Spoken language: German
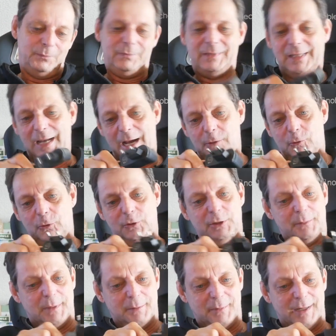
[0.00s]
Ja,
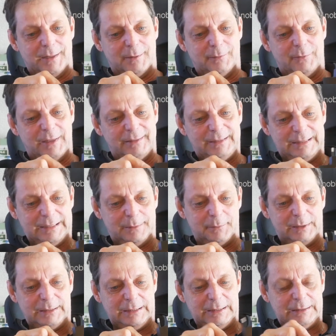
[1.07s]
könnte man machen, weiß ich
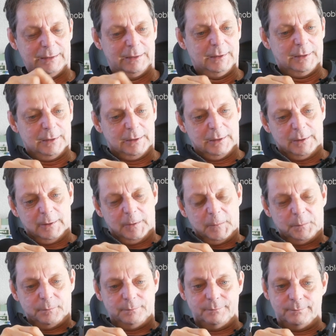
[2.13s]
aber nicht.
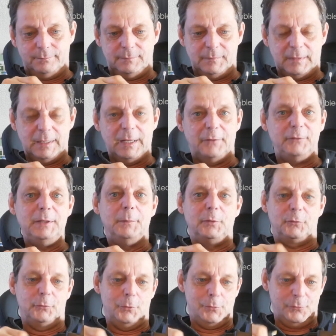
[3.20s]
Ja, vier
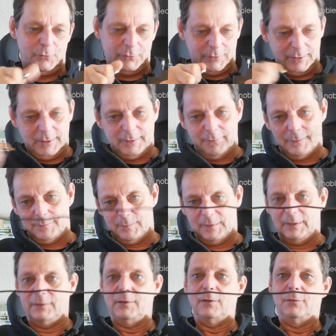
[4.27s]
bis fünf.
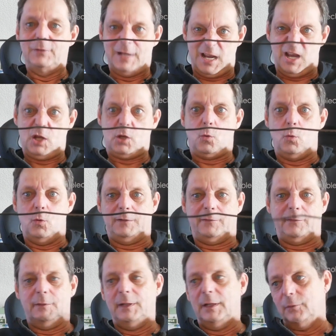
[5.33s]
Es ist wirklich
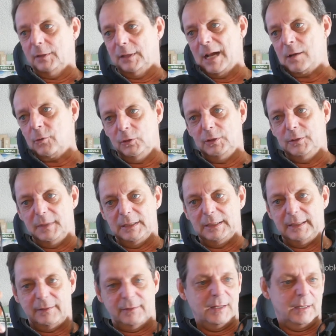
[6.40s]
kurz. Also da könnte man
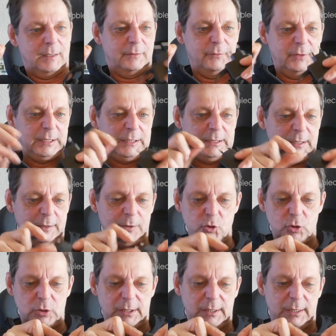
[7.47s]
jetzt sagen, wirklich einen
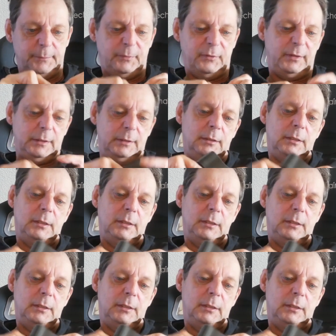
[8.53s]
Stern abziehen.